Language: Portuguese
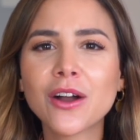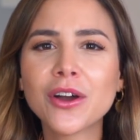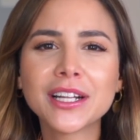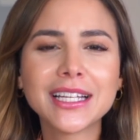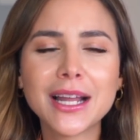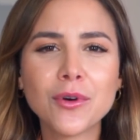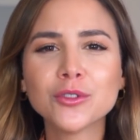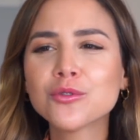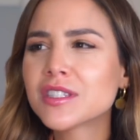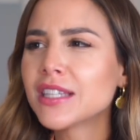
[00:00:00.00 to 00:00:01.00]
Agora tá na
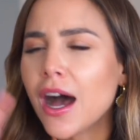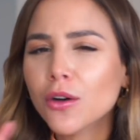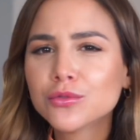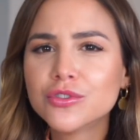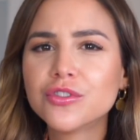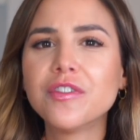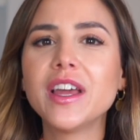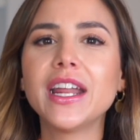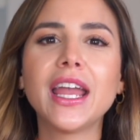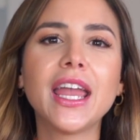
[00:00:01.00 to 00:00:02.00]
moda o salto
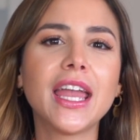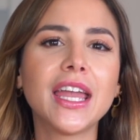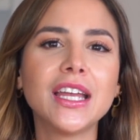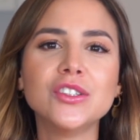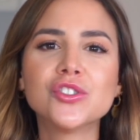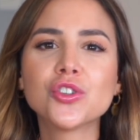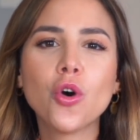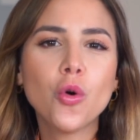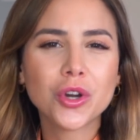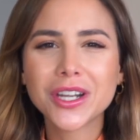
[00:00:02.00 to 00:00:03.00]
diferente,
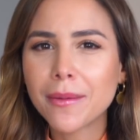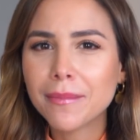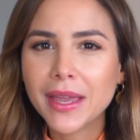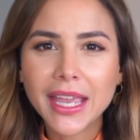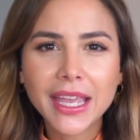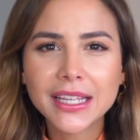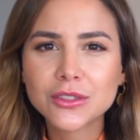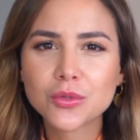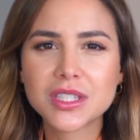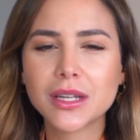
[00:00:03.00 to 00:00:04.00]
ou
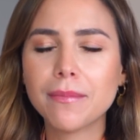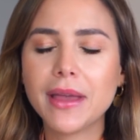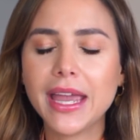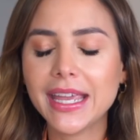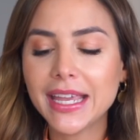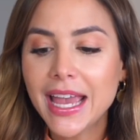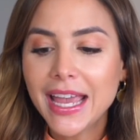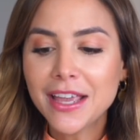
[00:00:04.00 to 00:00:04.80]
ornamentos também.